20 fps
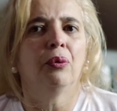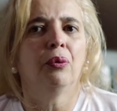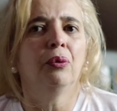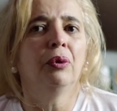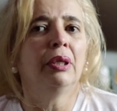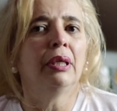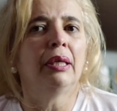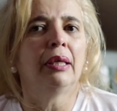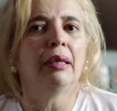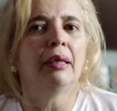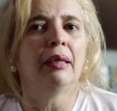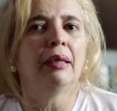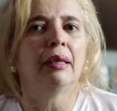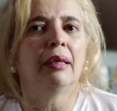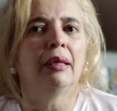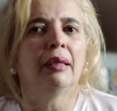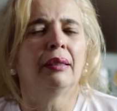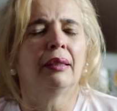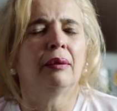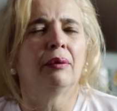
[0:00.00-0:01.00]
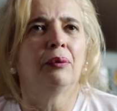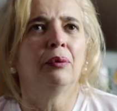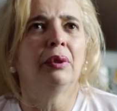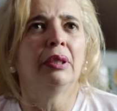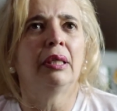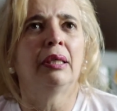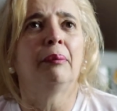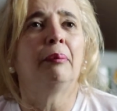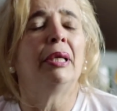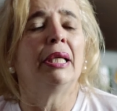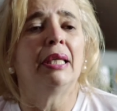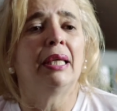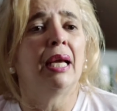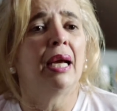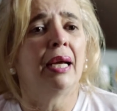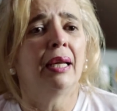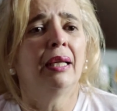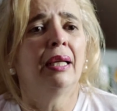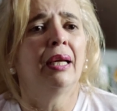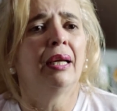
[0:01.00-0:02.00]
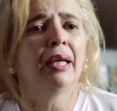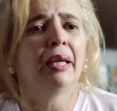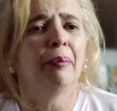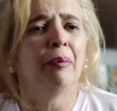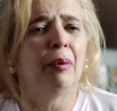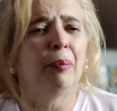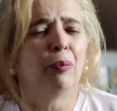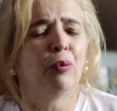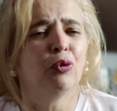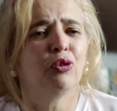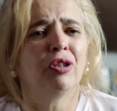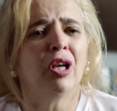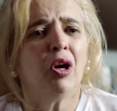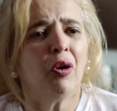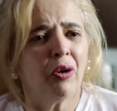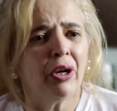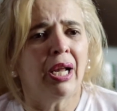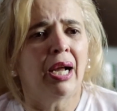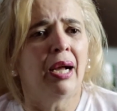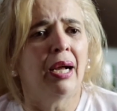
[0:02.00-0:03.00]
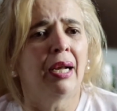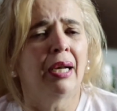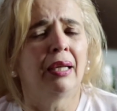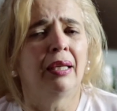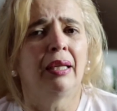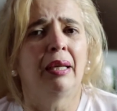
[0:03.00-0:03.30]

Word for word: una, una mañana que me puse a orar,